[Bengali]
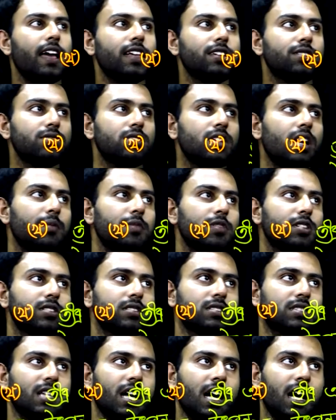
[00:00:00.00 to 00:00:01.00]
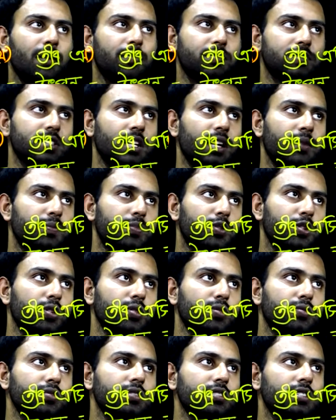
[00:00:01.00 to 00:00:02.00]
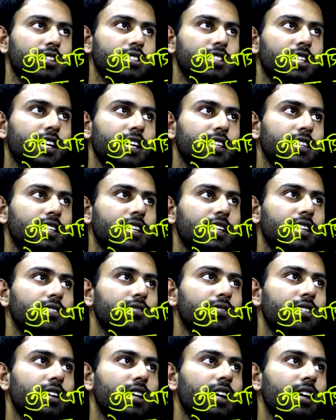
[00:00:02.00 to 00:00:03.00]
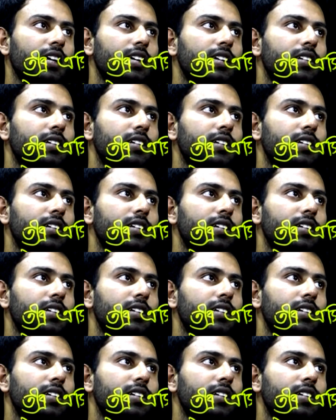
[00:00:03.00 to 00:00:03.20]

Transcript: যদি আমি তাপ চাপ প্রয়োগ করি তাহলে সেখান থেকে কিন্তু এরা